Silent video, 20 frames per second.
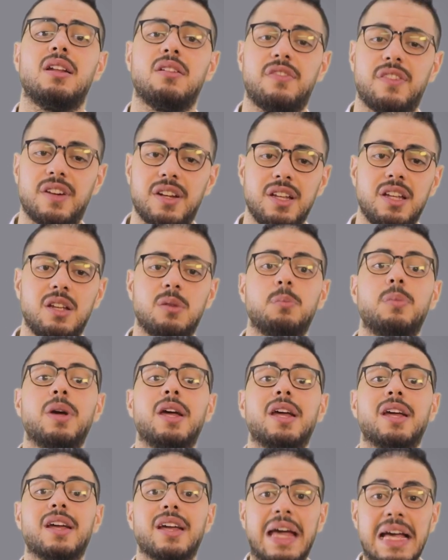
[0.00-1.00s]
للفريق
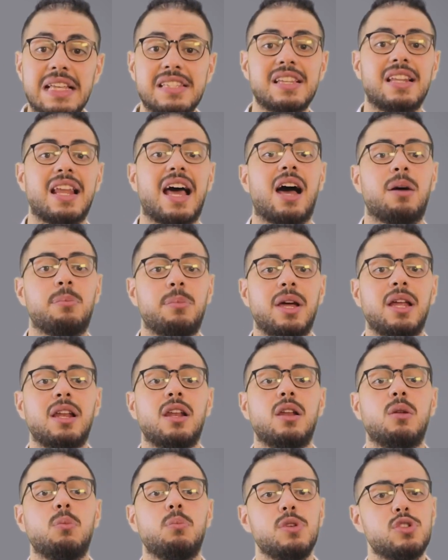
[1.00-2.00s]
بإنجاز
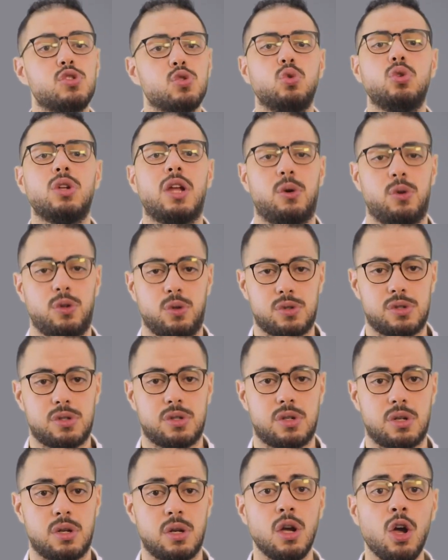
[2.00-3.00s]
الأعمال بسهولة
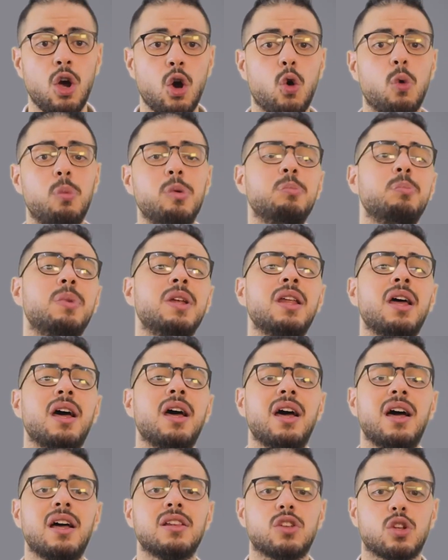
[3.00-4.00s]
ويسر ومن
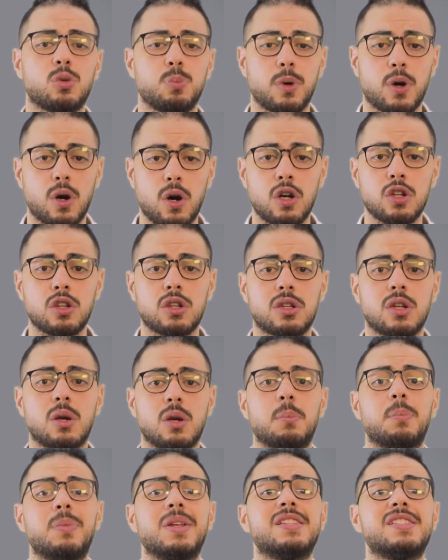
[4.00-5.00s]
بينها تطبيقات
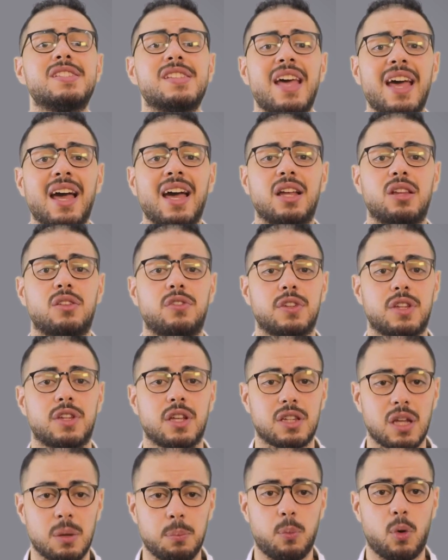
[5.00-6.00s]
بتساعد في
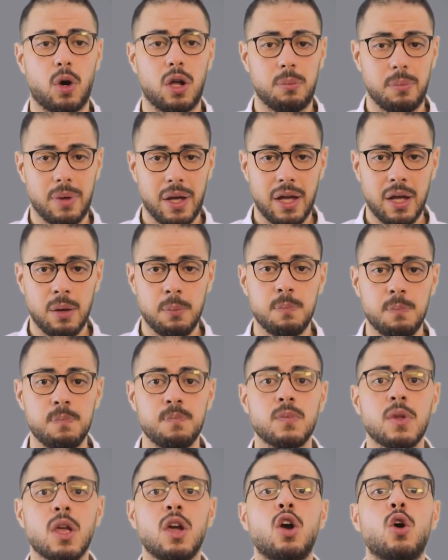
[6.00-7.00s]
تتبع المهام
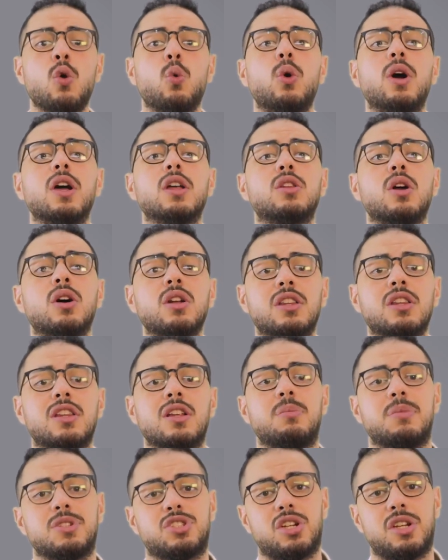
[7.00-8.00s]
وإدارة
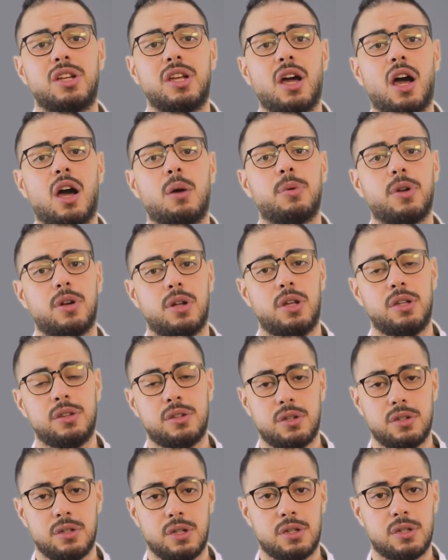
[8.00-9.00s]
المشاريع عبر
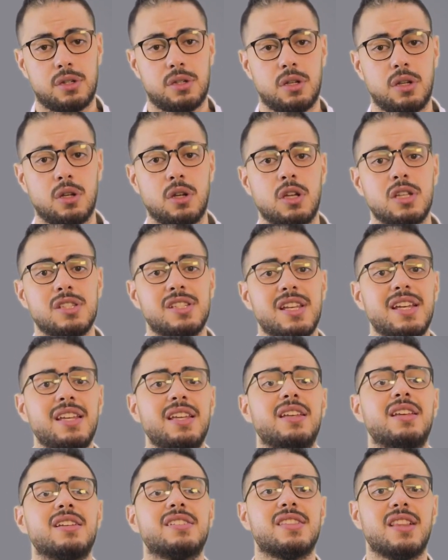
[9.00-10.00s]
الإنترنت
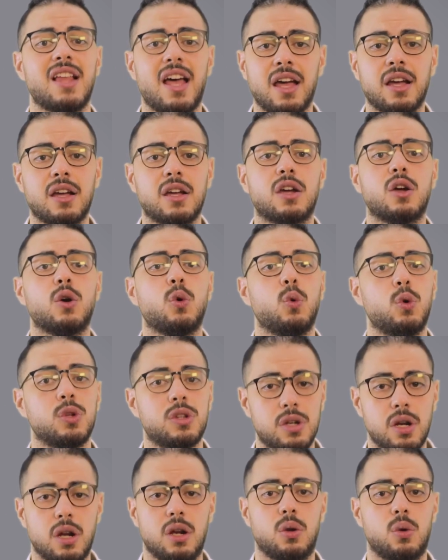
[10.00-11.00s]
زي سلاك
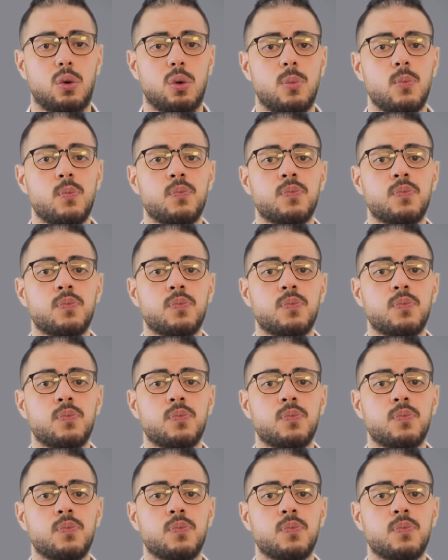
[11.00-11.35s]
وتريلو